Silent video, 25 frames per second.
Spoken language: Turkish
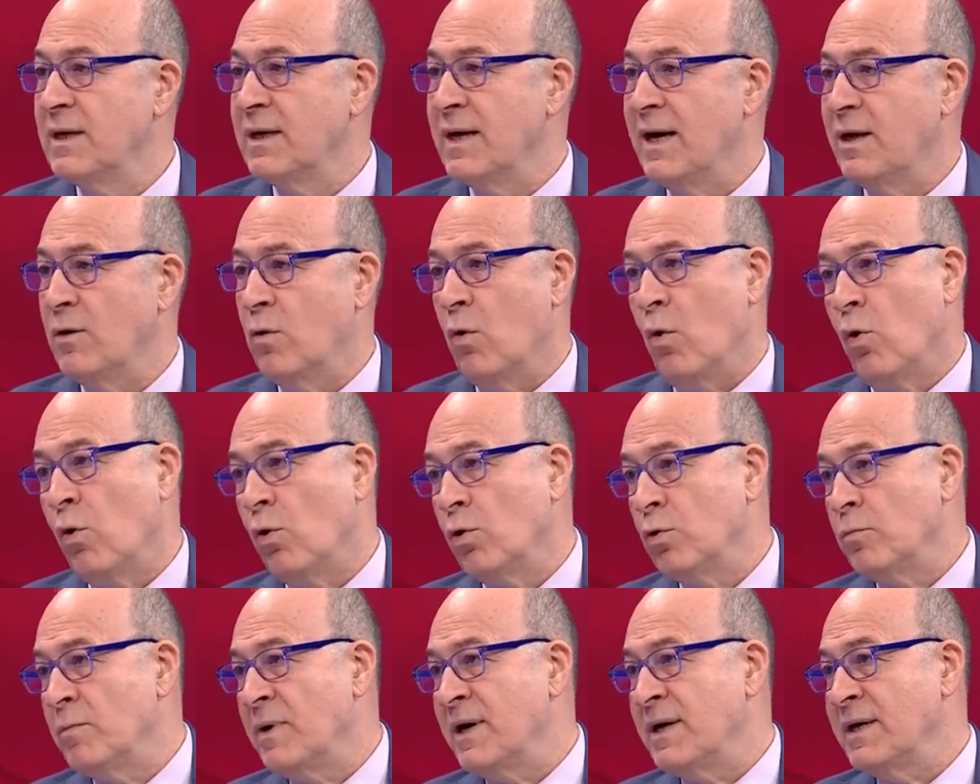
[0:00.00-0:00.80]
Yani
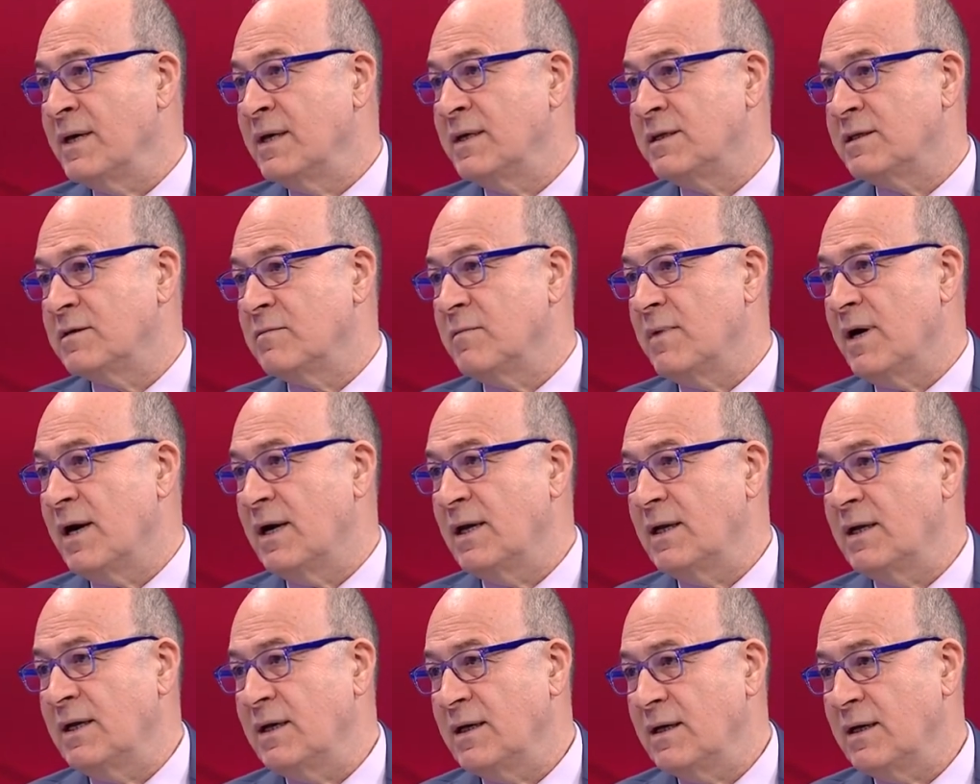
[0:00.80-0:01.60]
olma
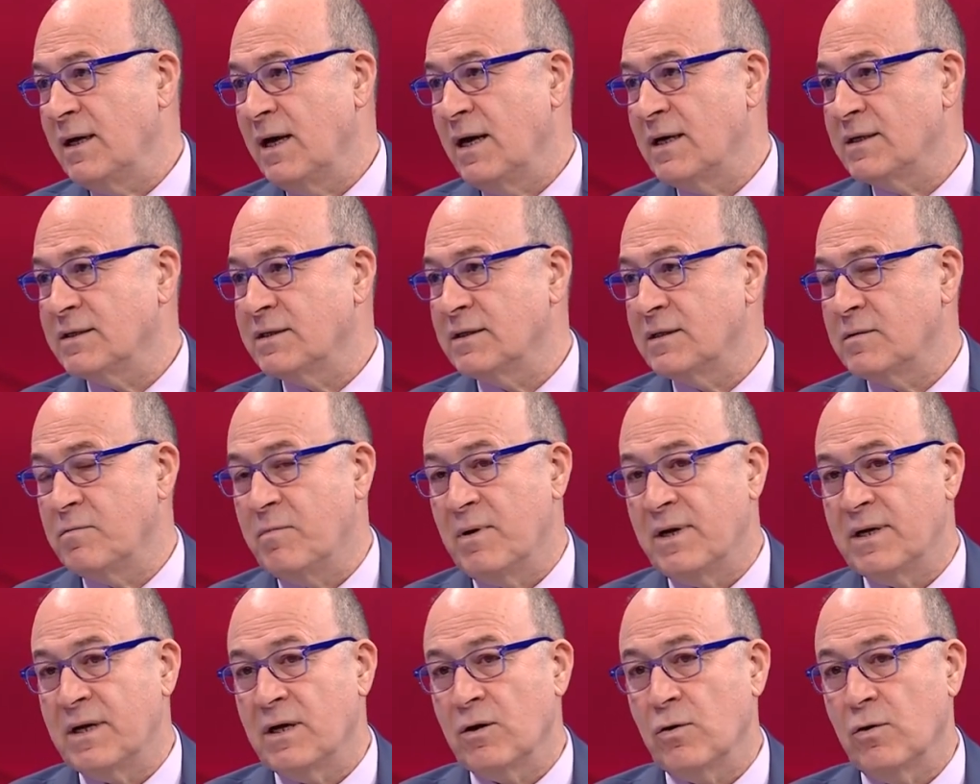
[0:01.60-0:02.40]
ihtimali artık
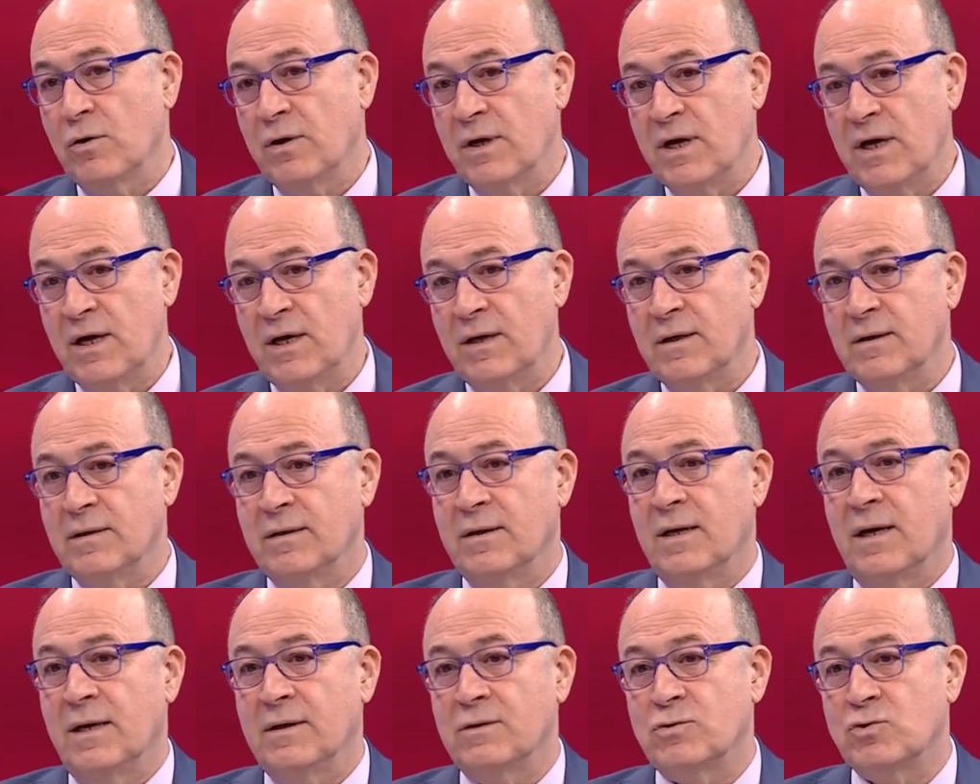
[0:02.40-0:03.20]
bana göre
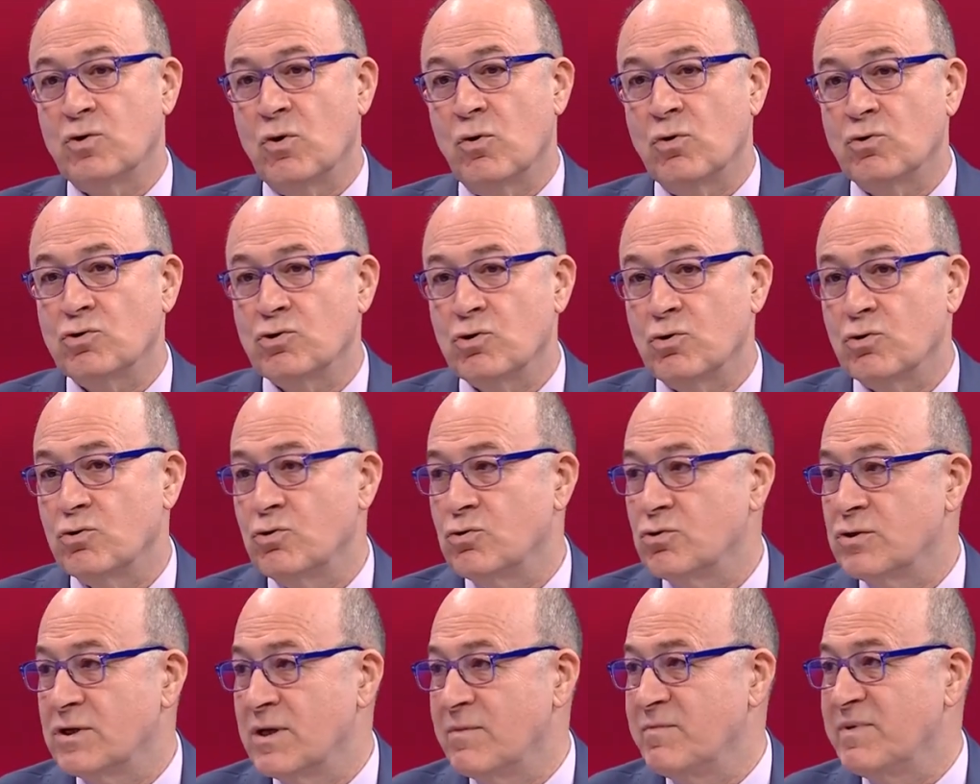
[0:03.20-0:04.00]
yani çok çok
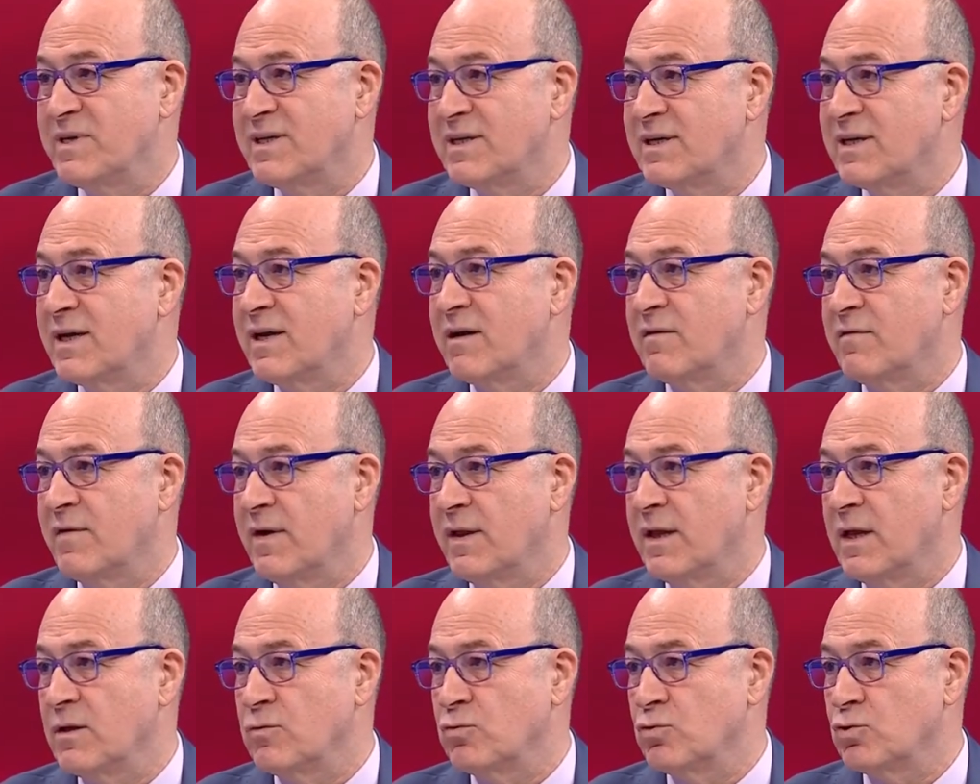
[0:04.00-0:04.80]
yüzde birlere
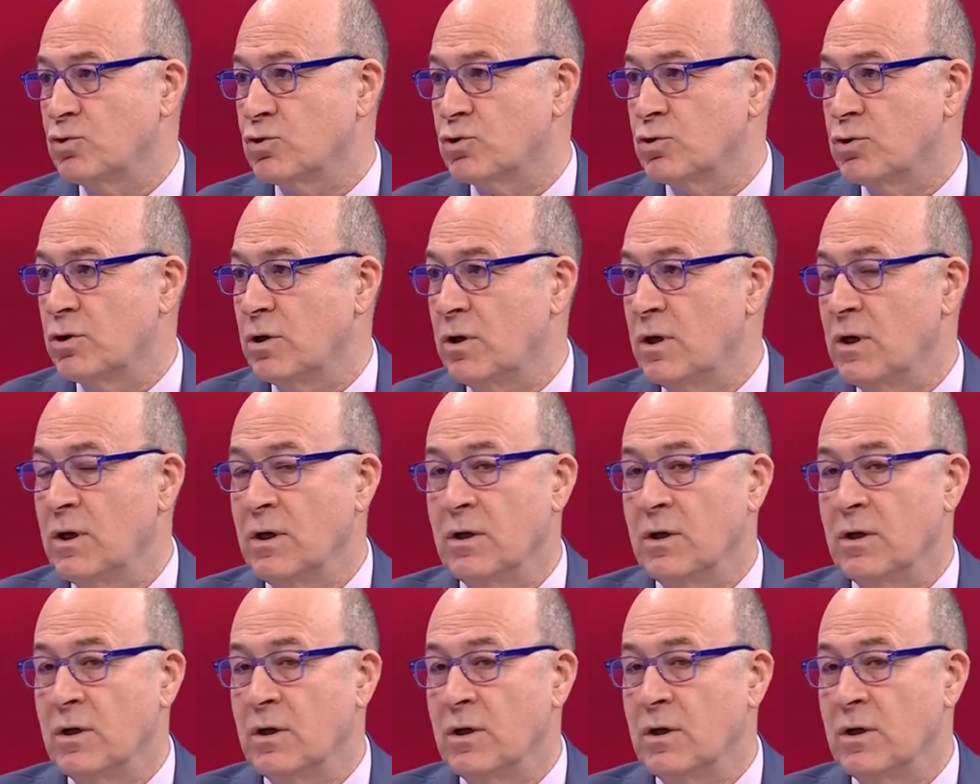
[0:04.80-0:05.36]
falan düştü